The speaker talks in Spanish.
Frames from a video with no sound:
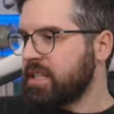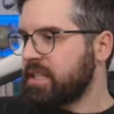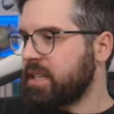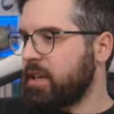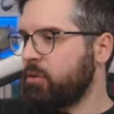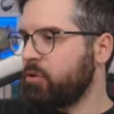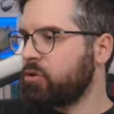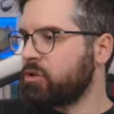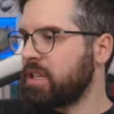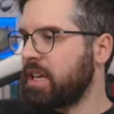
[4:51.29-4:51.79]

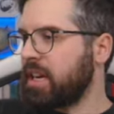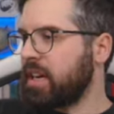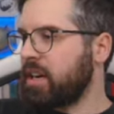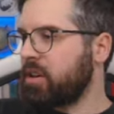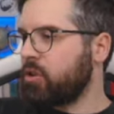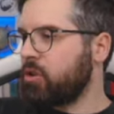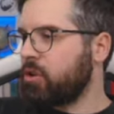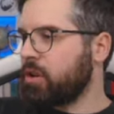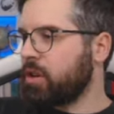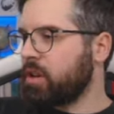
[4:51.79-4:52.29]
Saludos a
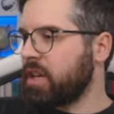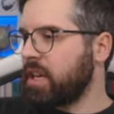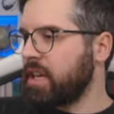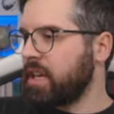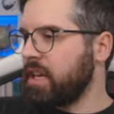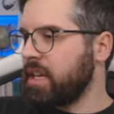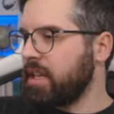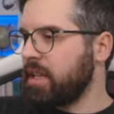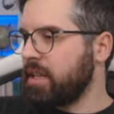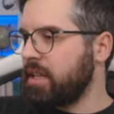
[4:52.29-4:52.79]

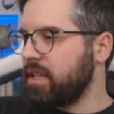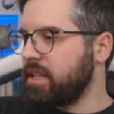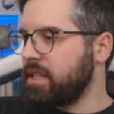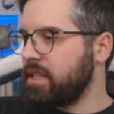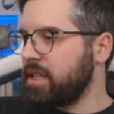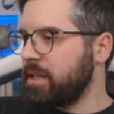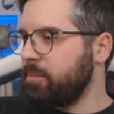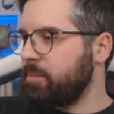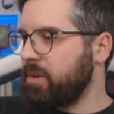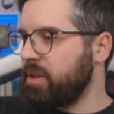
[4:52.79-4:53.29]
Jorge
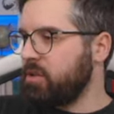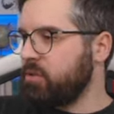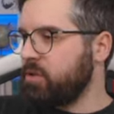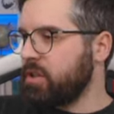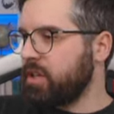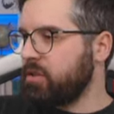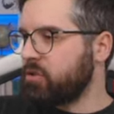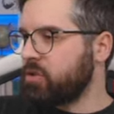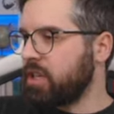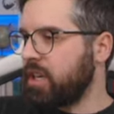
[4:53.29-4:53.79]
desde
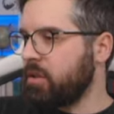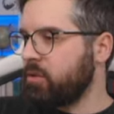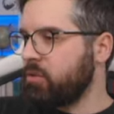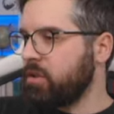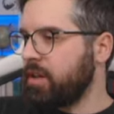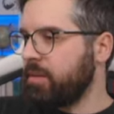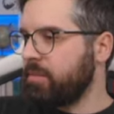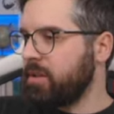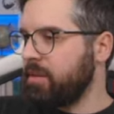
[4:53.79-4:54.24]
Perú que nos saluda,